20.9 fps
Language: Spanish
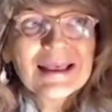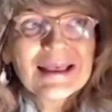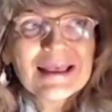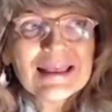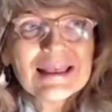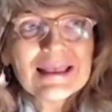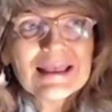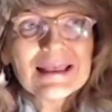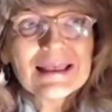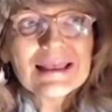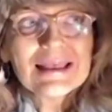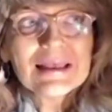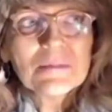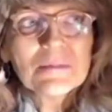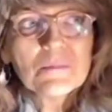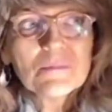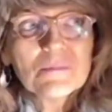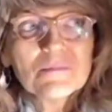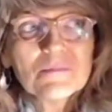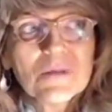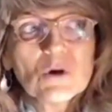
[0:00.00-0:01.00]

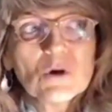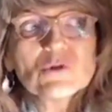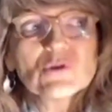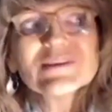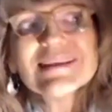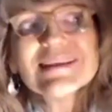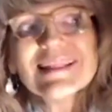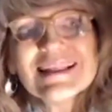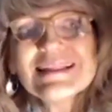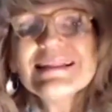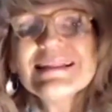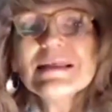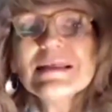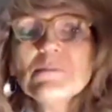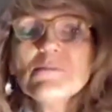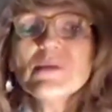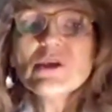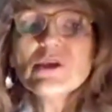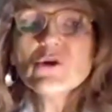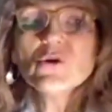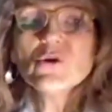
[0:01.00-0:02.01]
Eh, Occidente
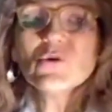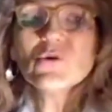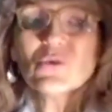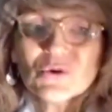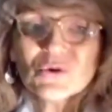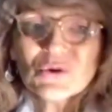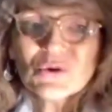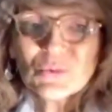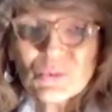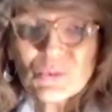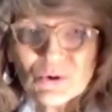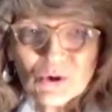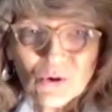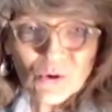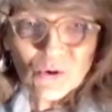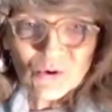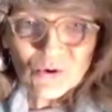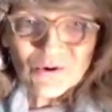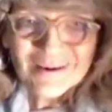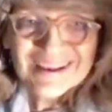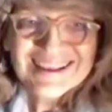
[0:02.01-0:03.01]
miró y
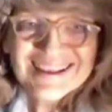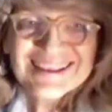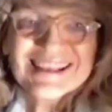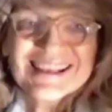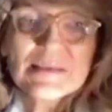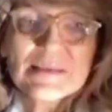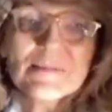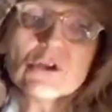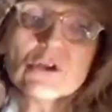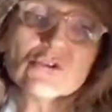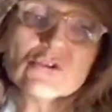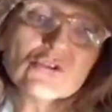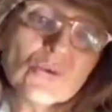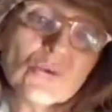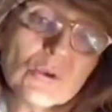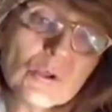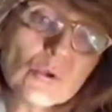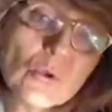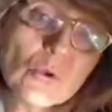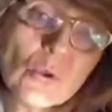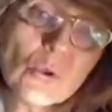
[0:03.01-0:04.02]
vio, y miró
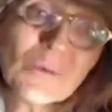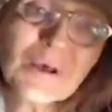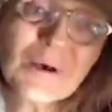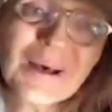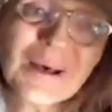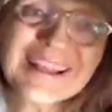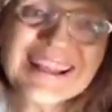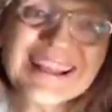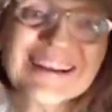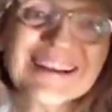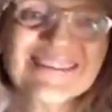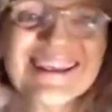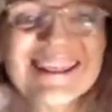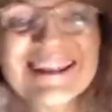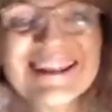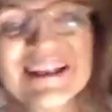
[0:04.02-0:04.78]
sobre todo a través del